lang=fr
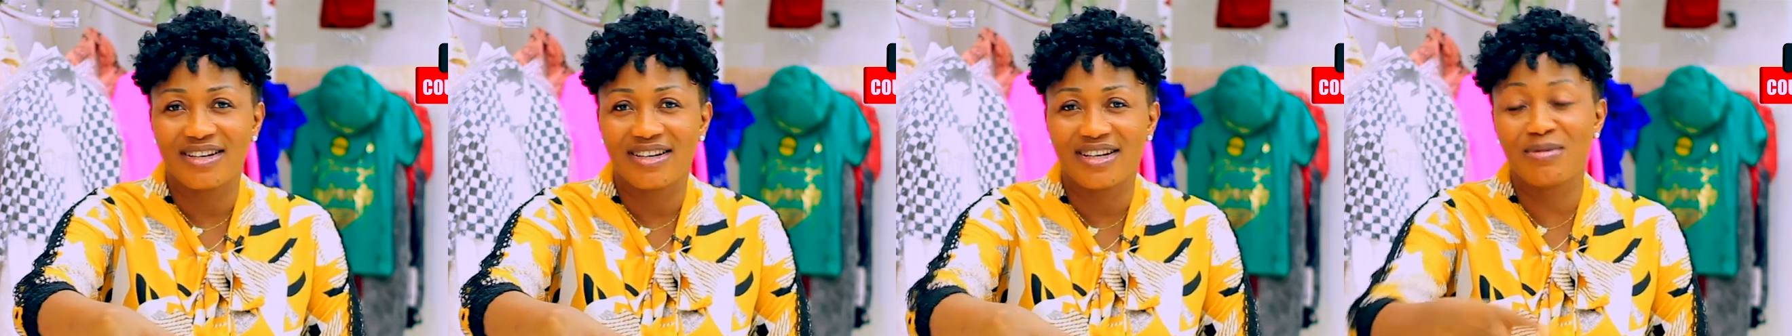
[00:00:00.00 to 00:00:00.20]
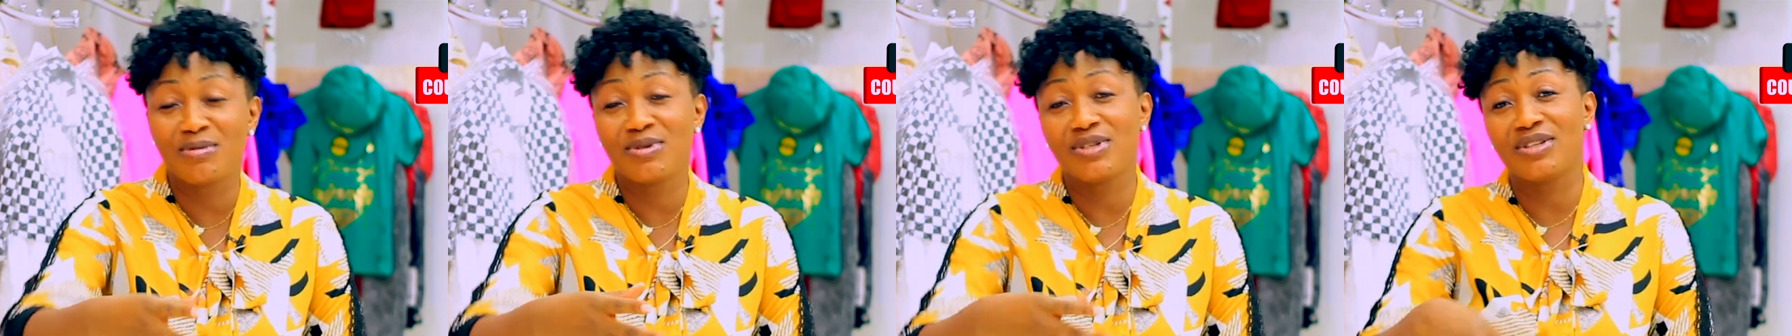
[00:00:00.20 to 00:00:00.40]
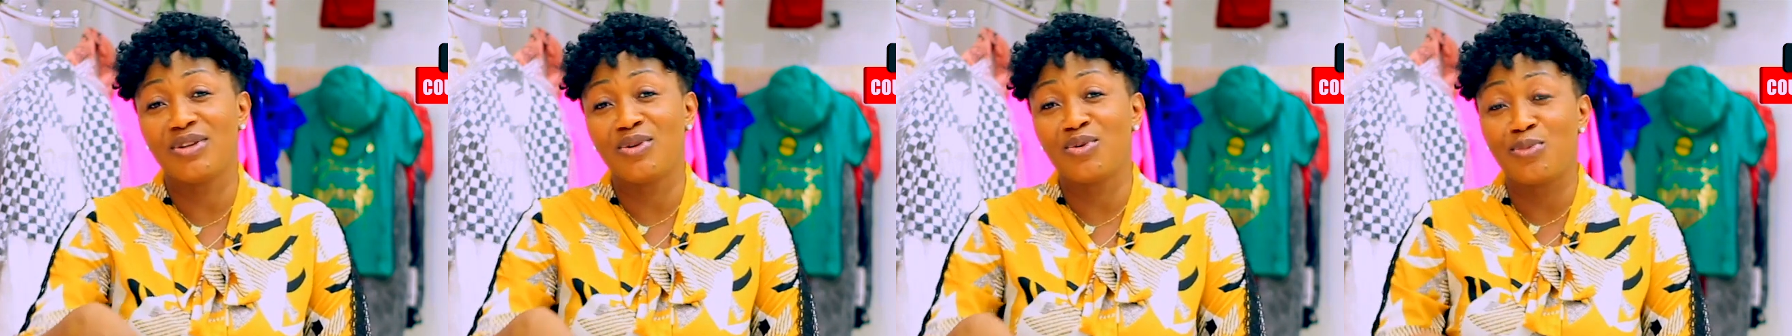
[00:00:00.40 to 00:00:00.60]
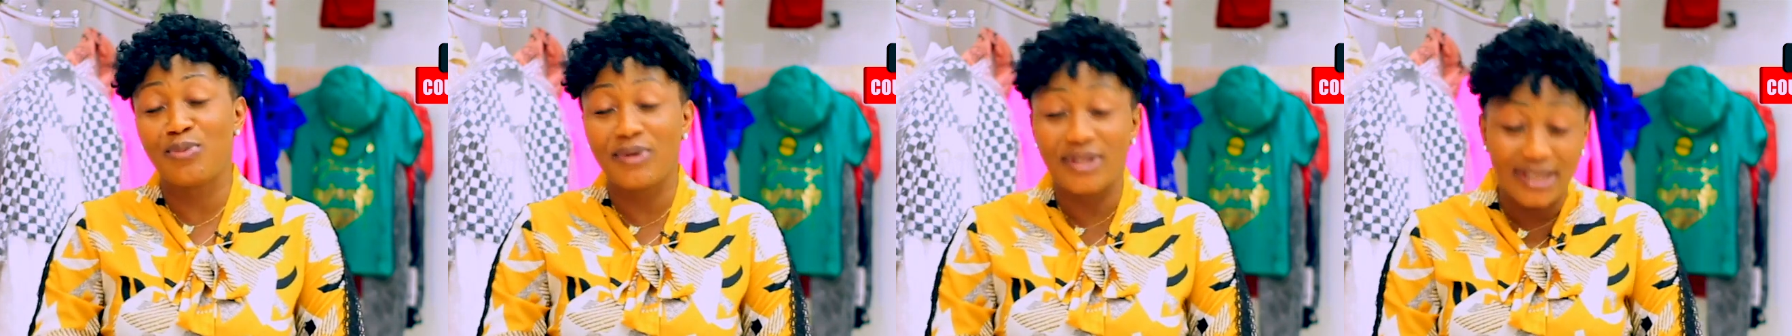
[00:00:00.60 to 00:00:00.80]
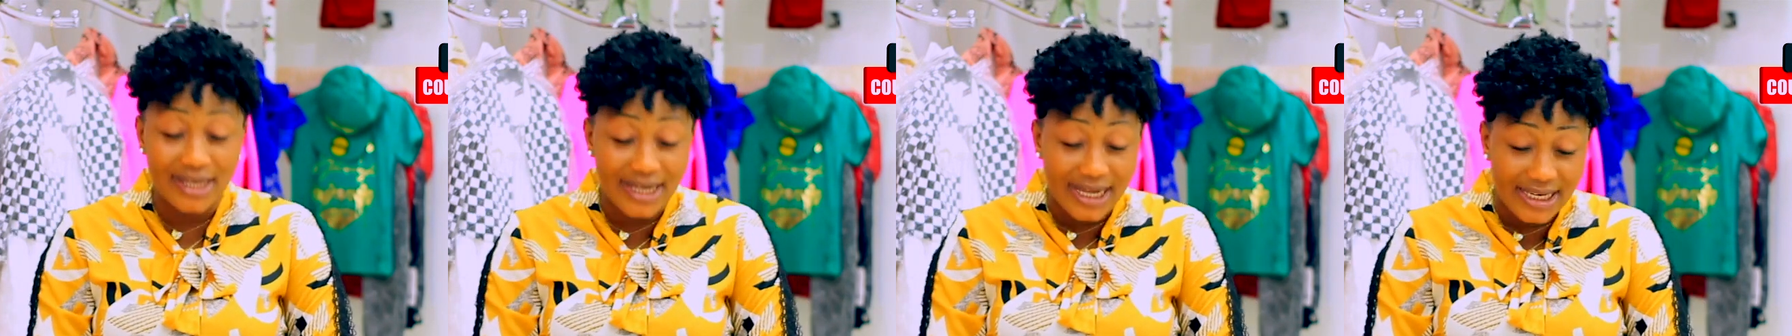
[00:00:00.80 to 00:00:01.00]
Comme je n'ai
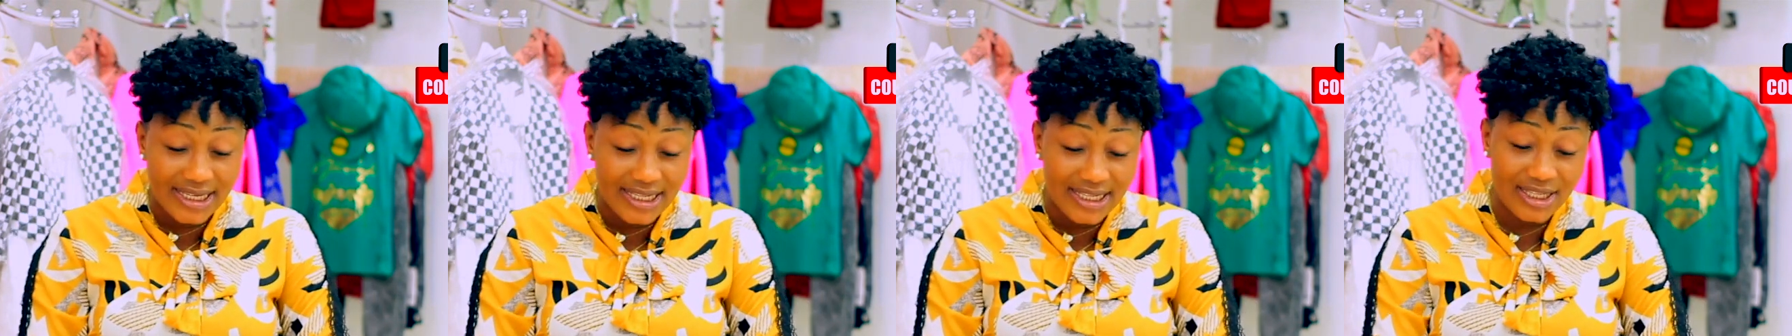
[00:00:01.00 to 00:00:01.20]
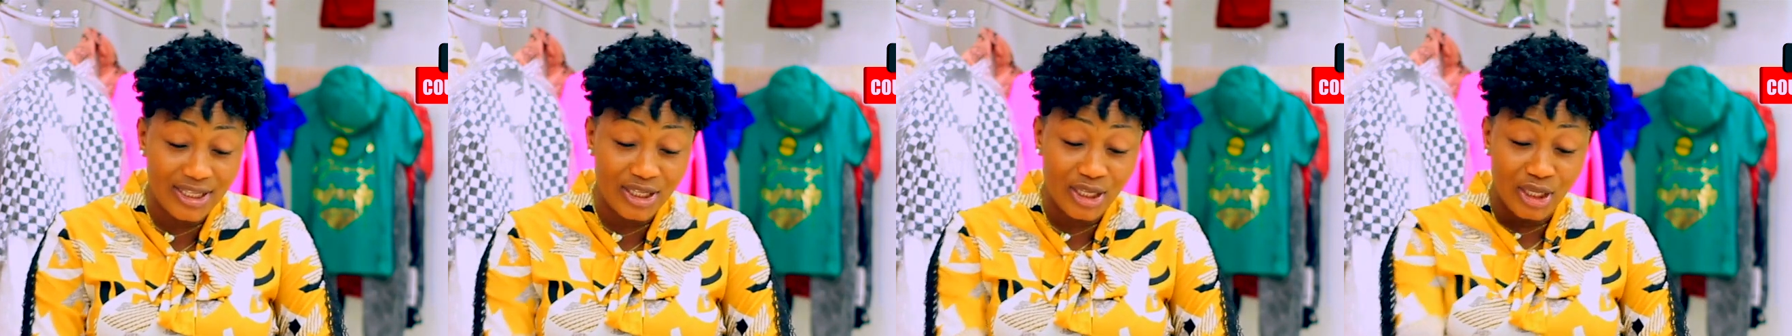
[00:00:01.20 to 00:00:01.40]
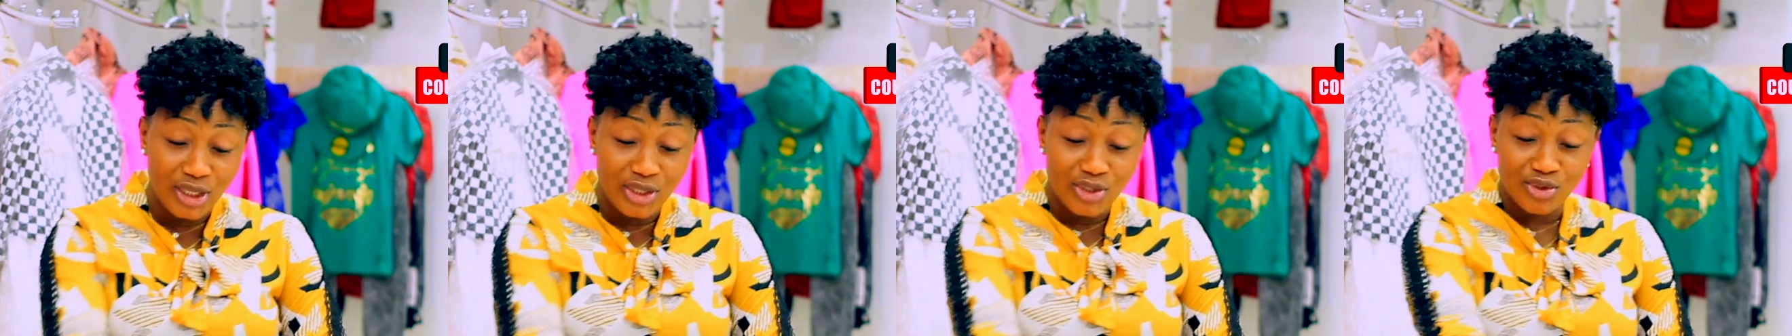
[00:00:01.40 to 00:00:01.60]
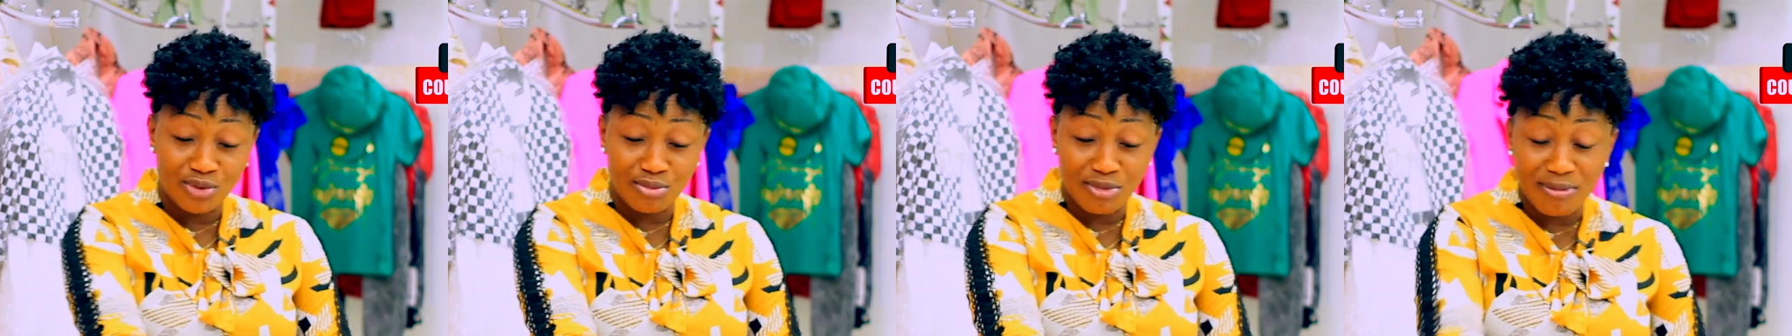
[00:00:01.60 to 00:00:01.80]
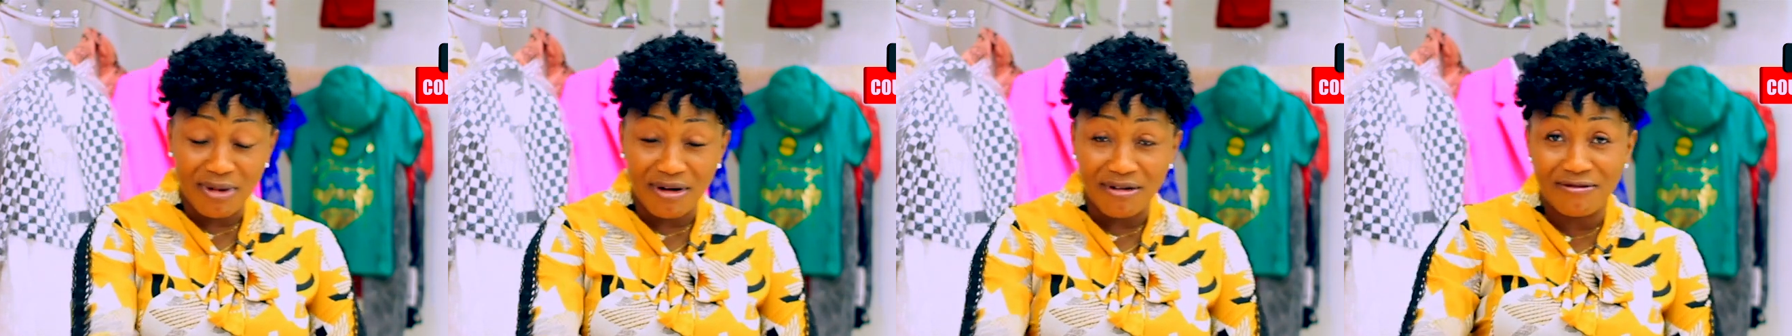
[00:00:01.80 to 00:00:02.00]
coupé de cali, je
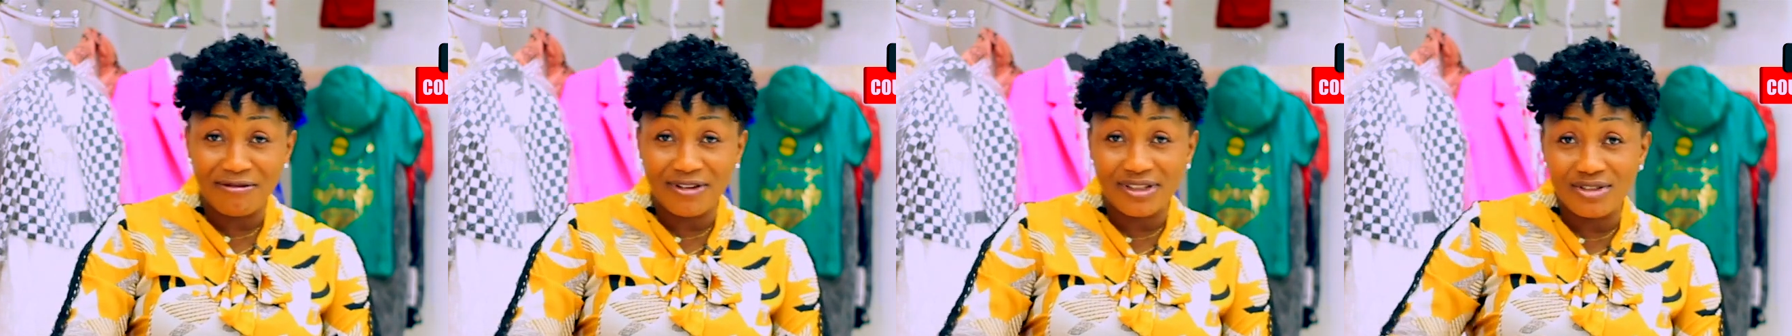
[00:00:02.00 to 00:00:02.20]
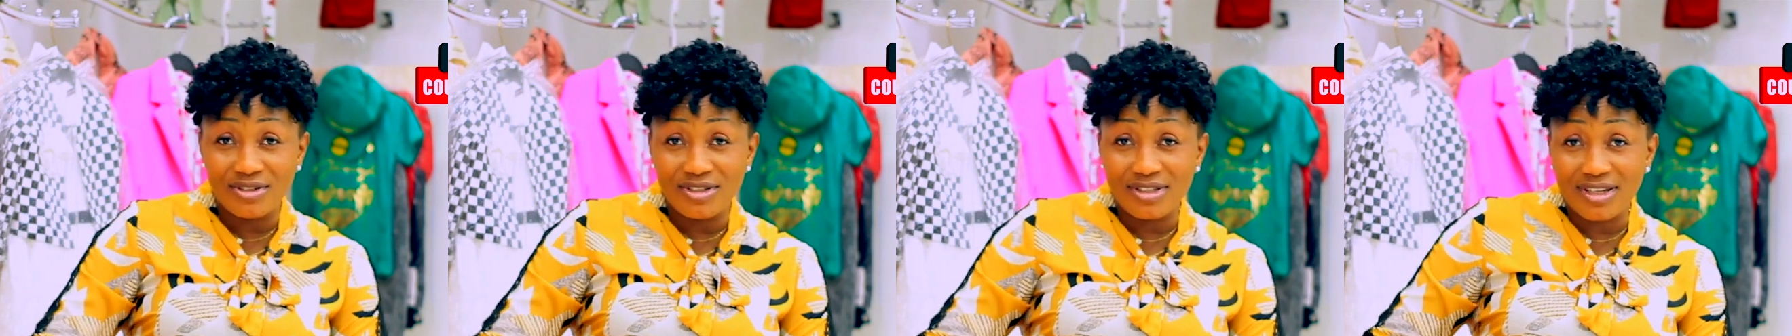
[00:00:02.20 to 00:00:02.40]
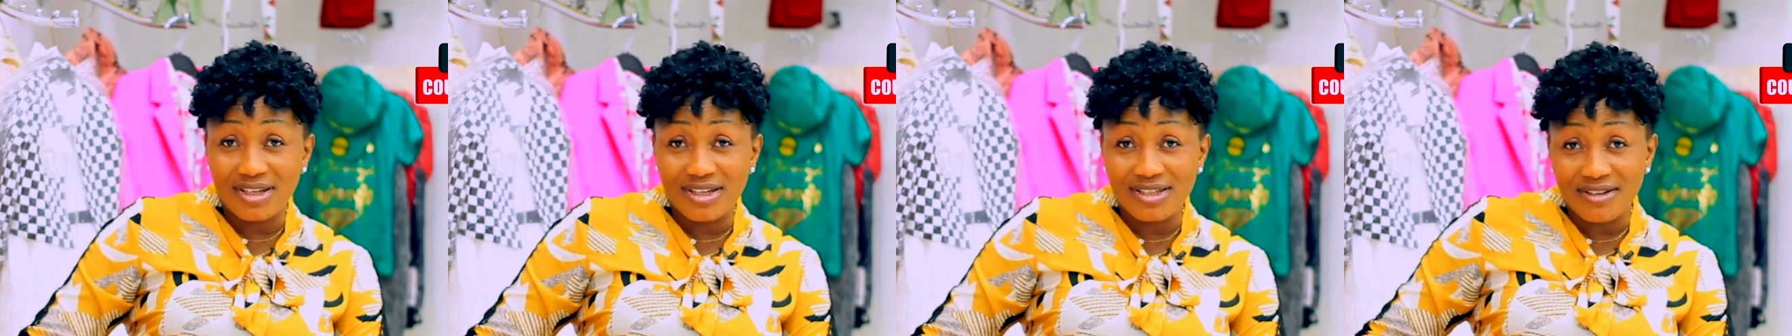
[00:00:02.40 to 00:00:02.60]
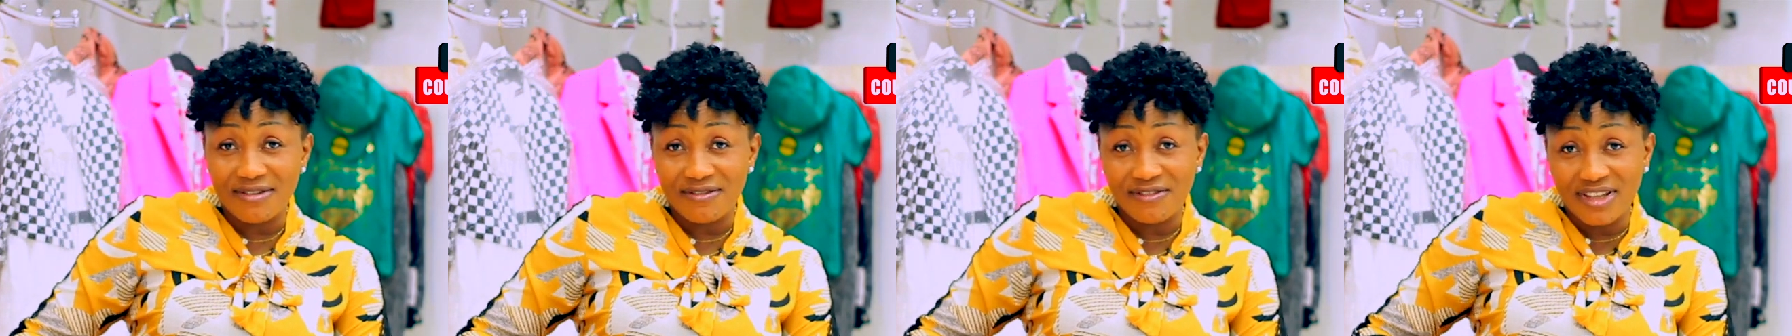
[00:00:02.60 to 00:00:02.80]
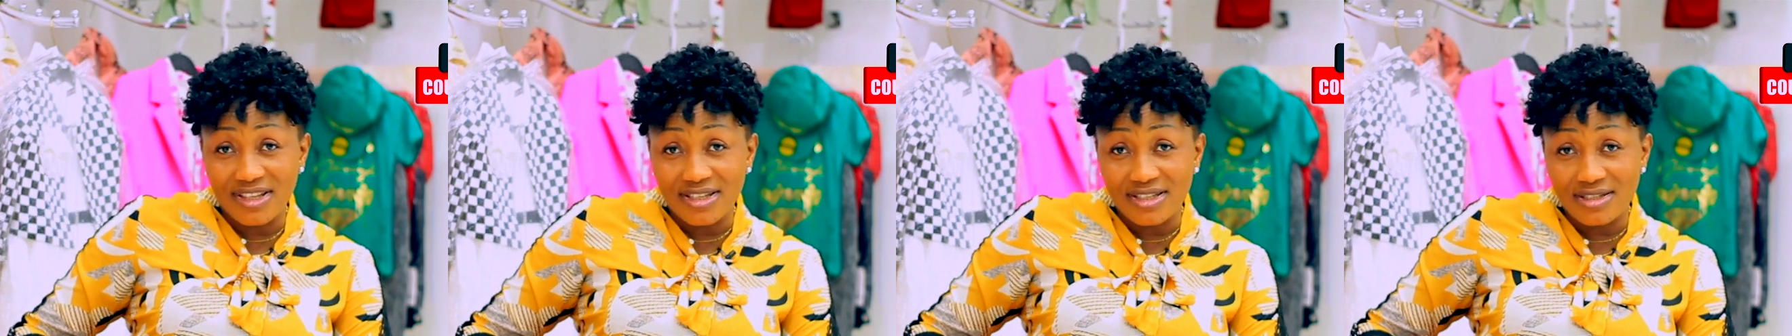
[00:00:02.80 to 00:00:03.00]
mets ma fente quand ça
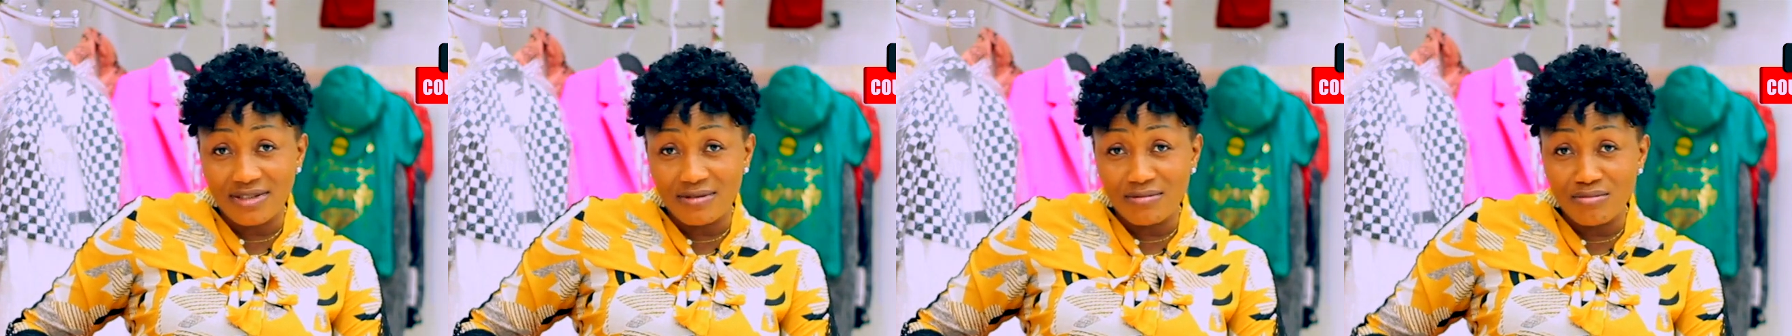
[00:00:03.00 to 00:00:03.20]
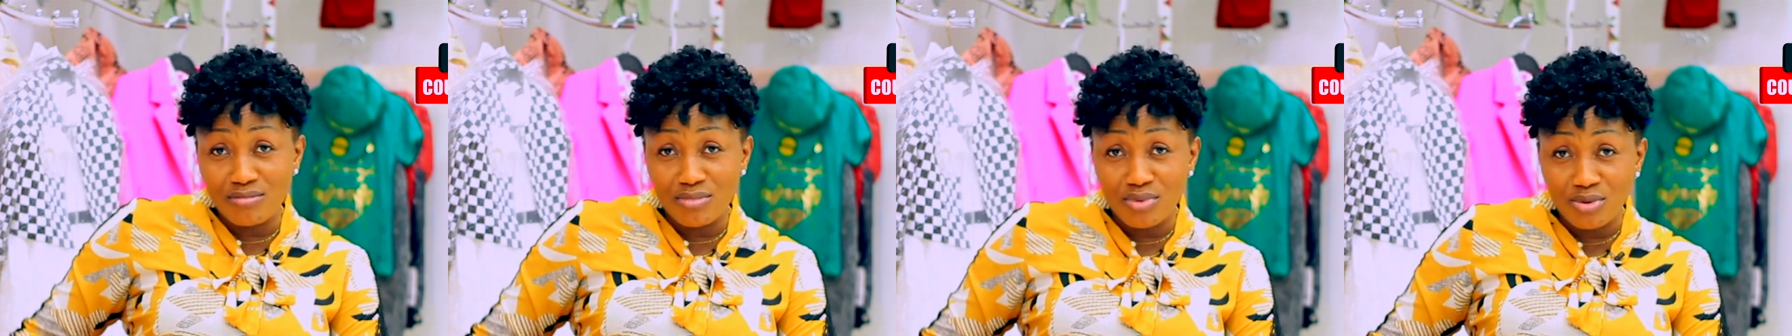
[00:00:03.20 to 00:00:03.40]
vient ici,